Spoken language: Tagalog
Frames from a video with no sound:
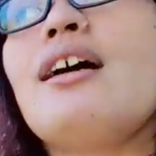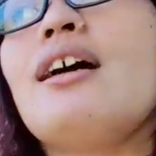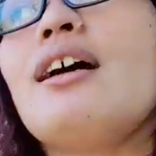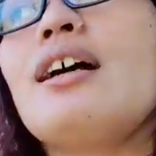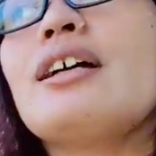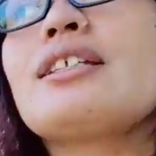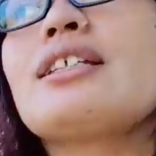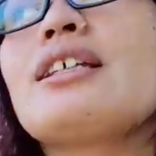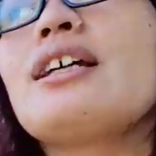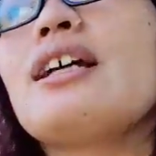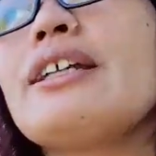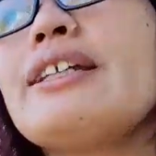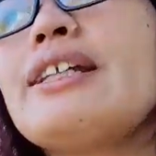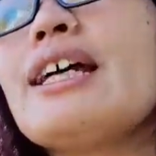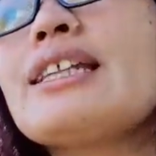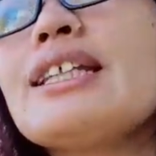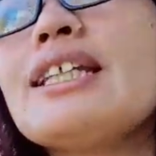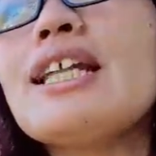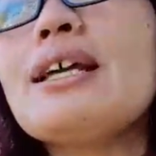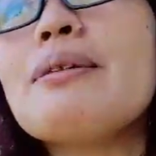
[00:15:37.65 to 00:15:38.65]
uh, sa
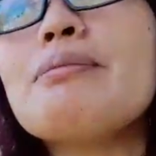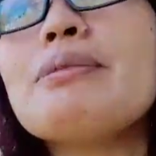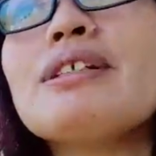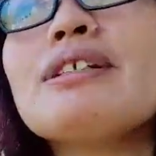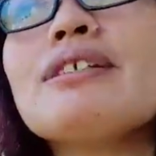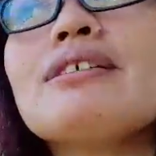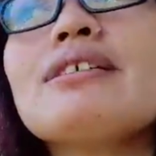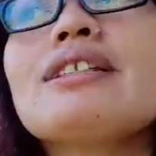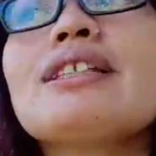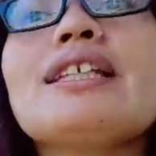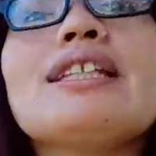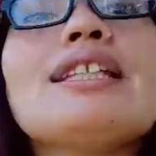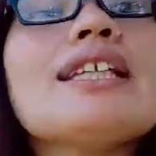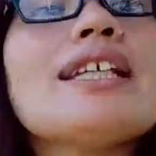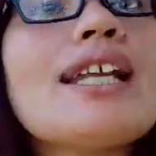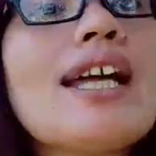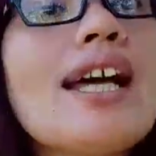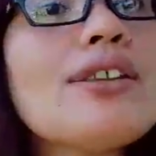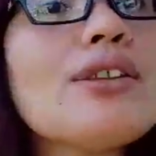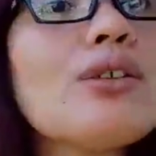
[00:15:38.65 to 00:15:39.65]
dati naming
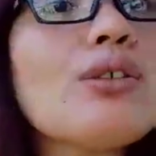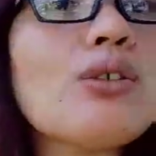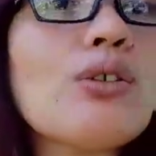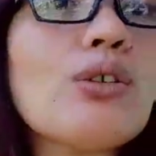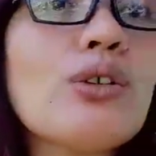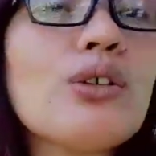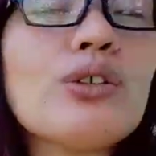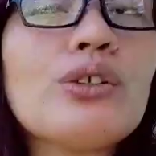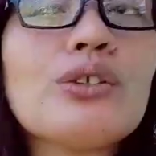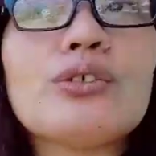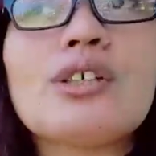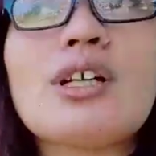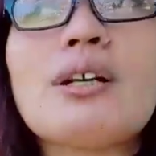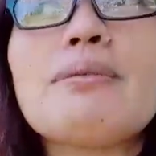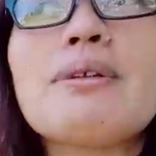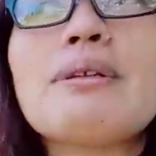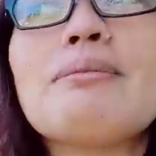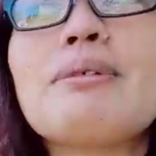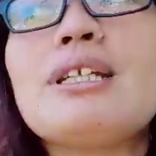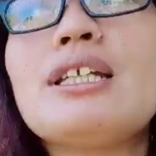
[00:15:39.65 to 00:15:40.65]
tinirhan noon, yung
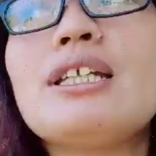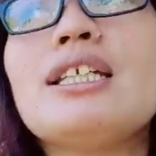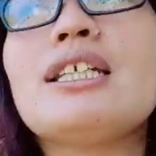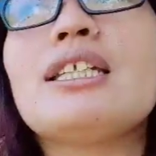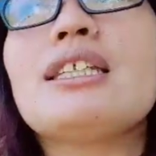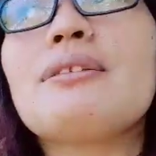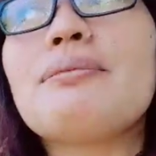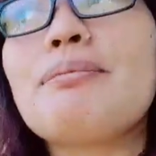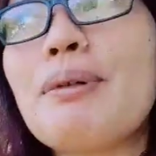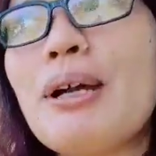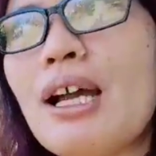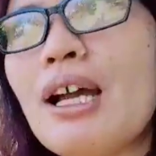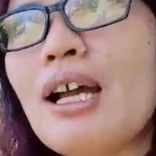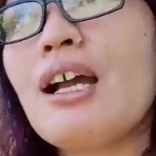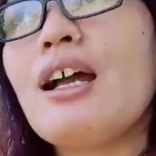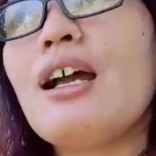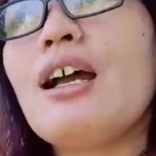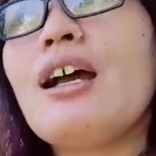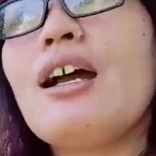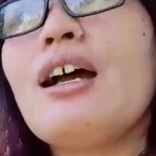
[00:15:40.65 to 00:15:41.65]
kami maliliit
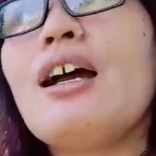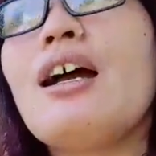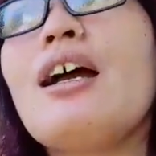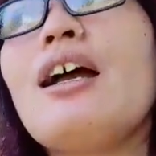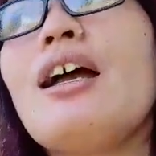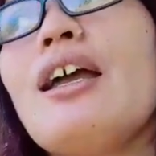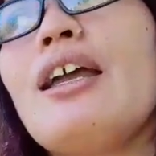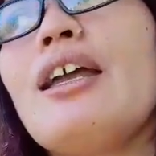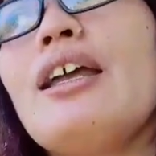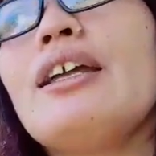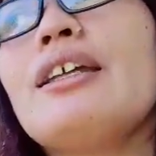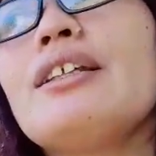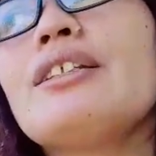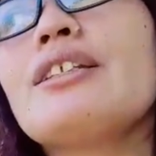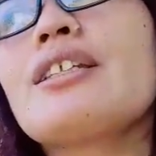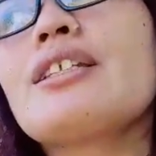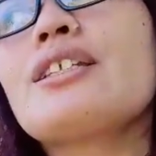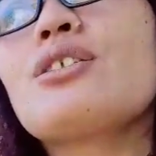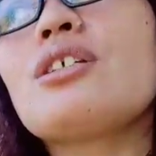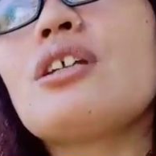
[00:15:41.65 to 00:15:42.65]
pa, and
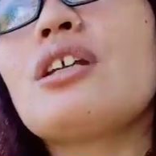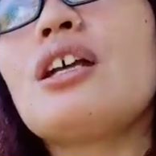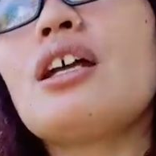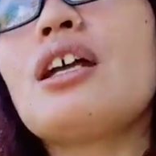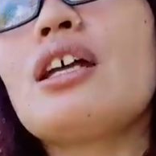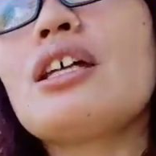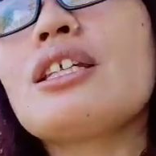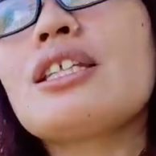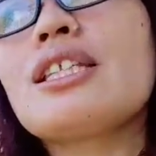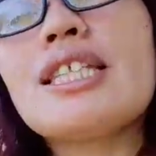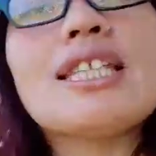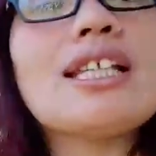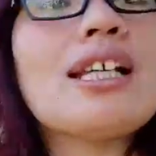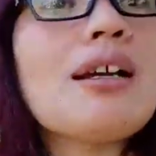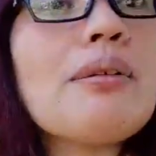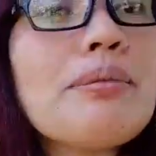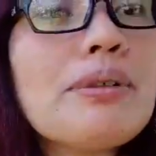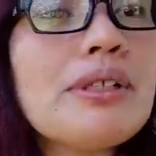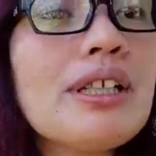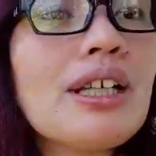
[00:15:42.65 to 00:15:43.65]
sa city
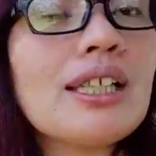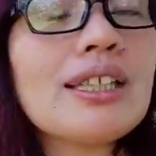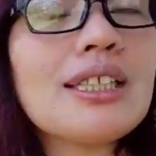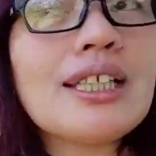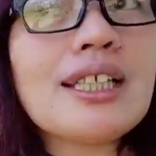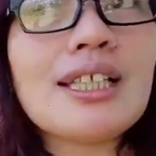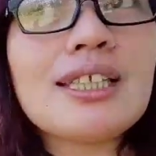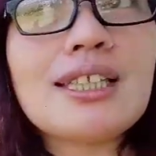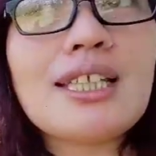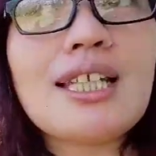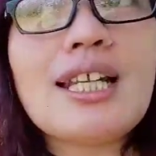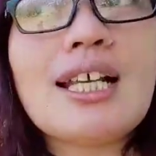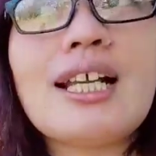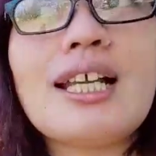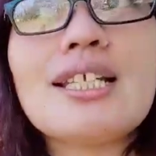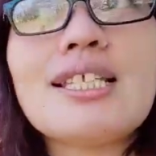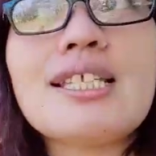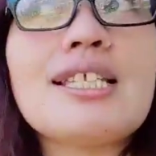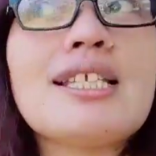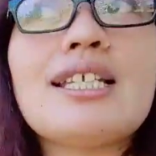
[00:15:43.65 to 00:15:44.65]
kami nakatira
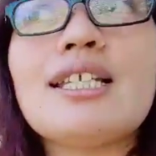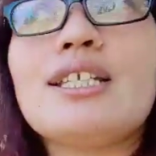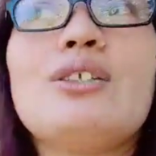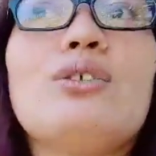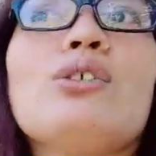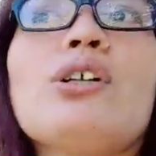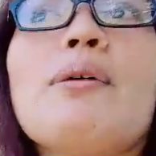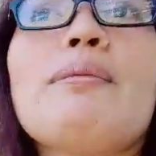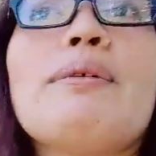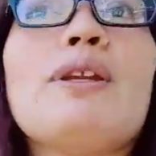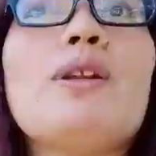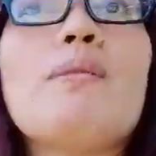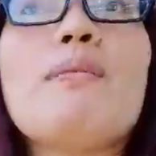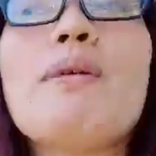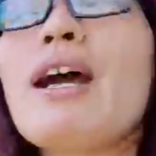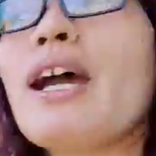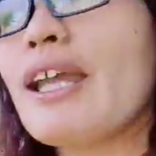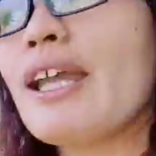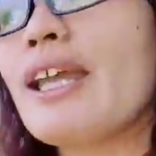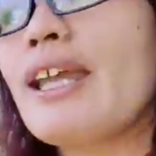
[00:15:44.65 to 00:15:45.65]
talaga as in doon kami
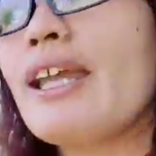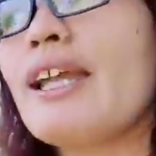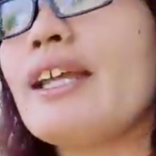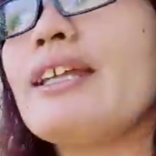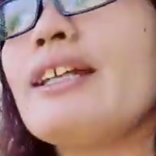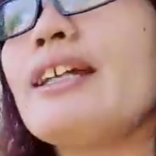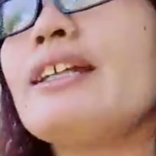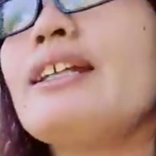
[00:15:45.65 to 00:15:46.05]
lumaki